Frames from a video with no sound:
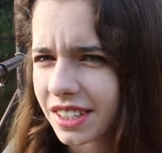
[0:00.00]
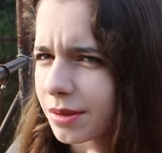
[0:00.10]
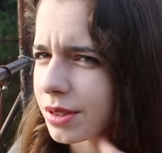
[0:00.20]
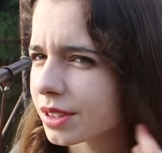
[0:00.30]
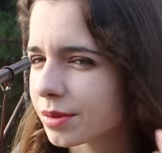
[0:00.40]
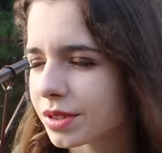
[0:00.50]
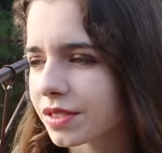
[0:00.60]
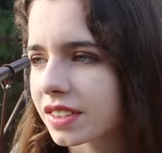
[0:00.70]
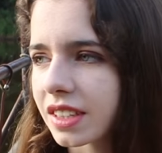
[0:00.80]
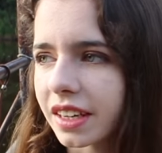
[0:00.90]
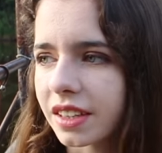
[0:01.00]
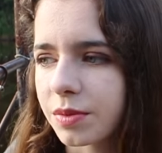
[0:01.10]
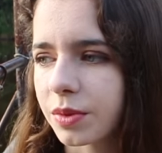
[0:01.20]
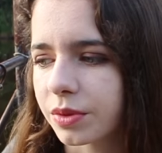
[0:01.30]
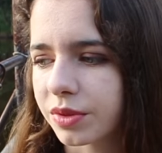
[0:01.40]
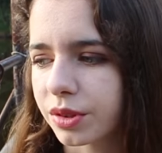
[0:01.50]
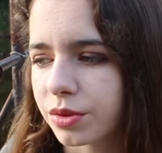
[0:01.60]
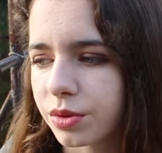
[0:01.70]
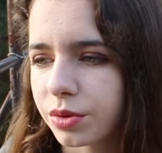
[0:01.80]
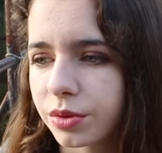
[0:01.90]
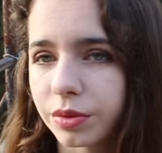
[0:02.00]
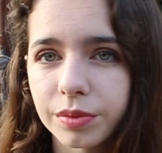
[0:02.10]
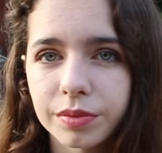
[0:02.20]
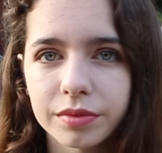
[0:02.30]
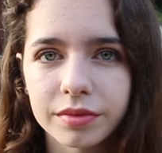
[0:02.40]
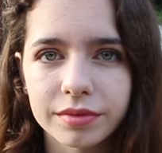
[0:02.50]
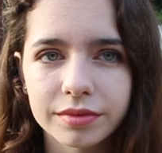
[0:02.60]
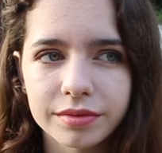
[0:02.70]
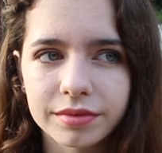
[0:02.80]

zaczynam się do niej przyzwyczajać, bo w końcu mm,